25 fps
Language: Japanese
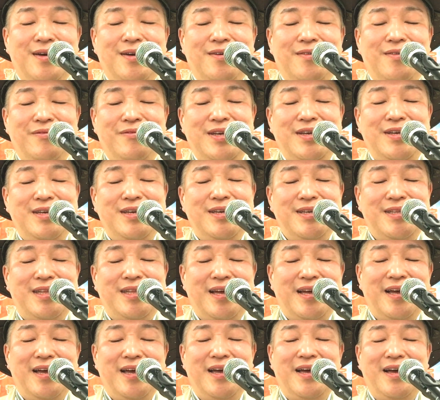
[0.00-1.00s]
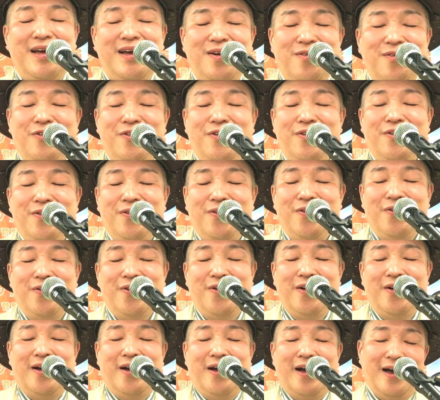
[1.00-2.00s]
皆を
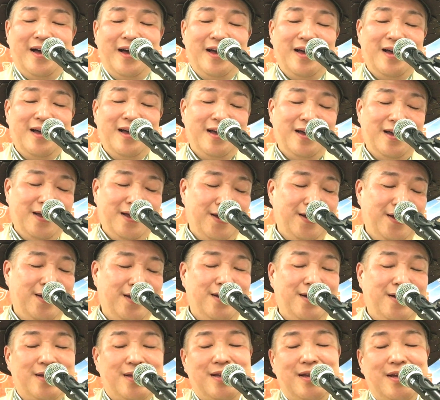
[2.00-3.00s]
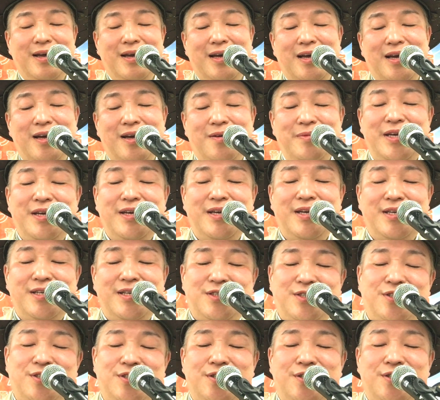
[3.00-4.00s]
あがめ
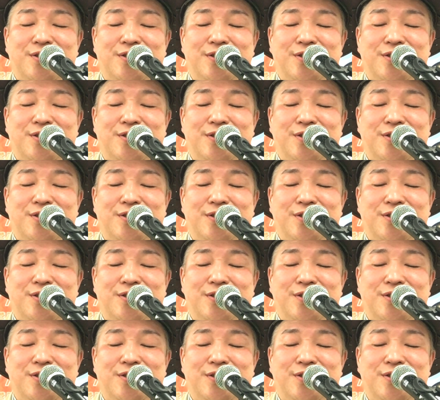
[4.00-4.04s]
続